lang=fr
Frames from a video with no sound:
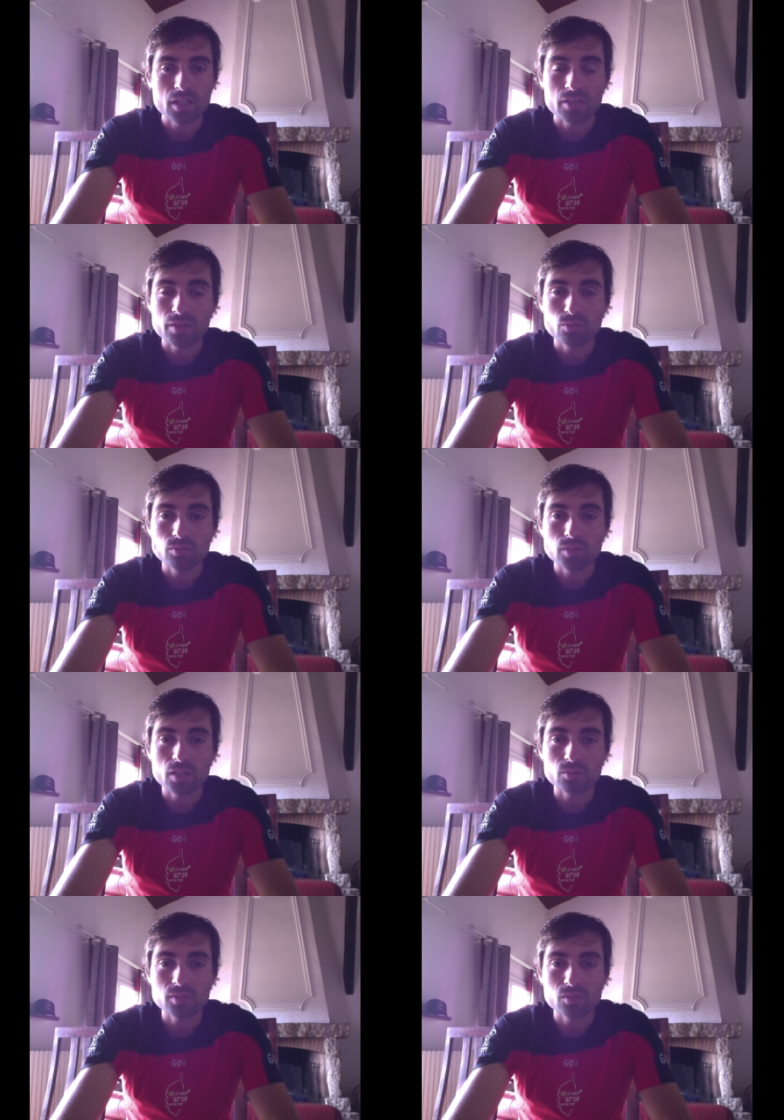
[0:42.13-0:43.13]
avec tout ça.
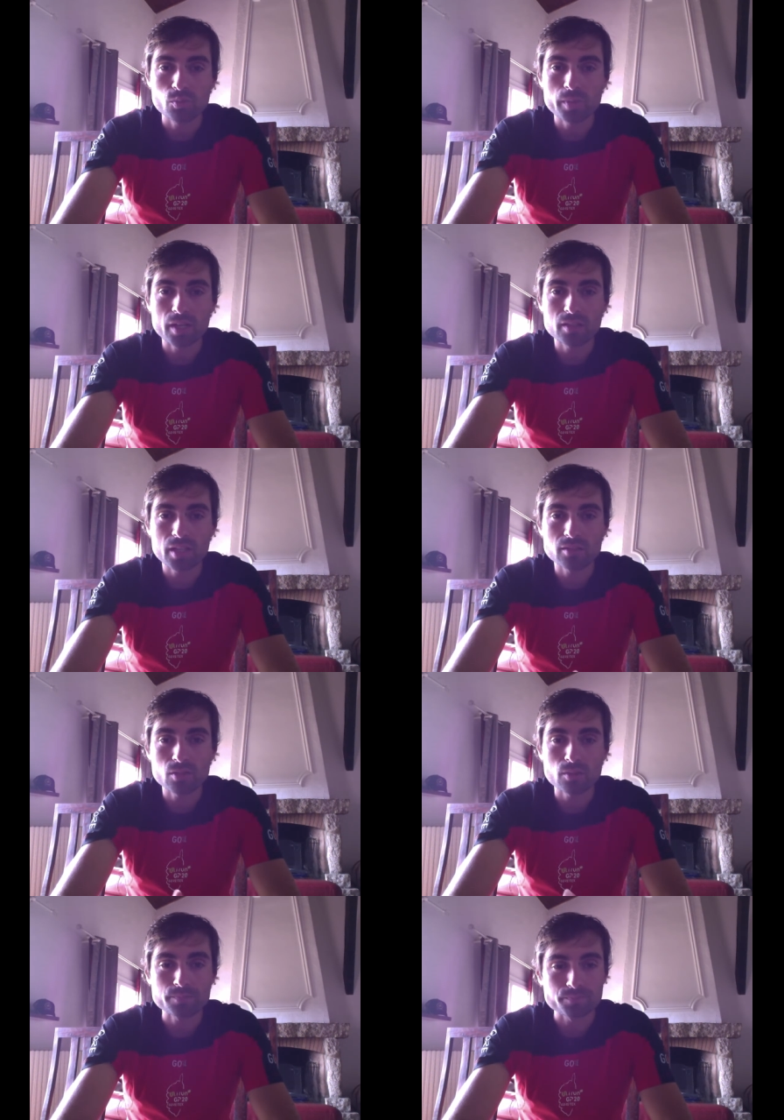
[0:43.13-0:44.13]
Donc c'était super
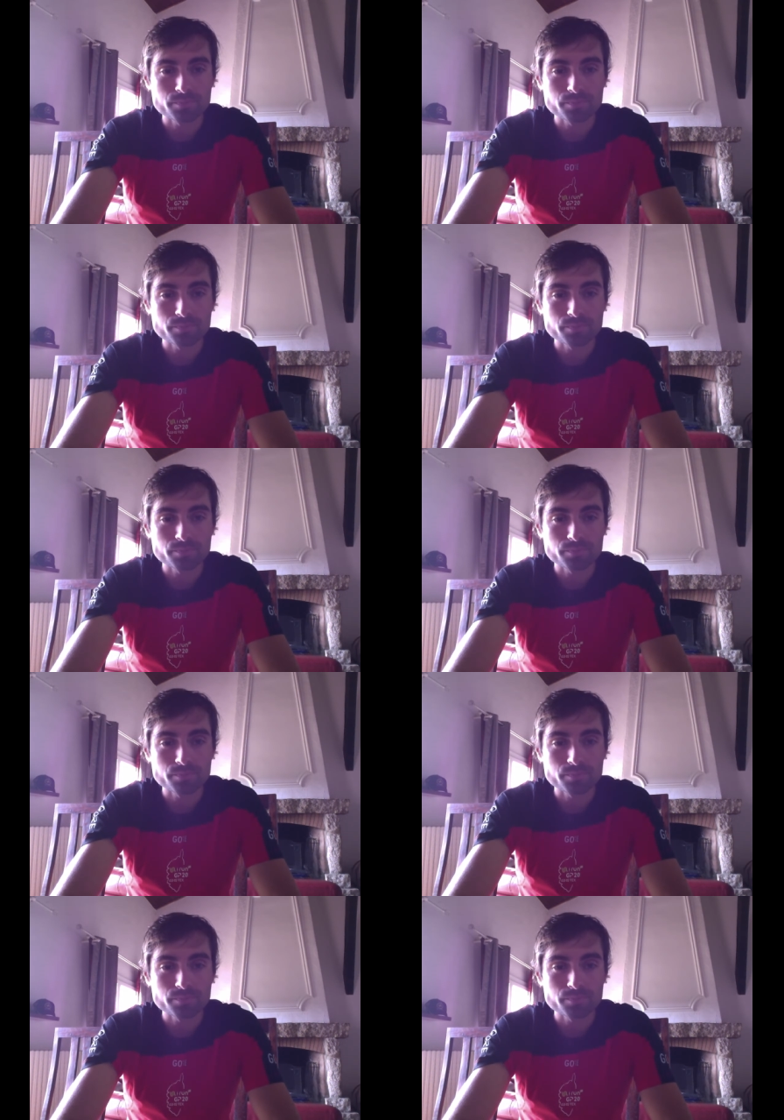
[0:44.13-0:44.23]
intéressant.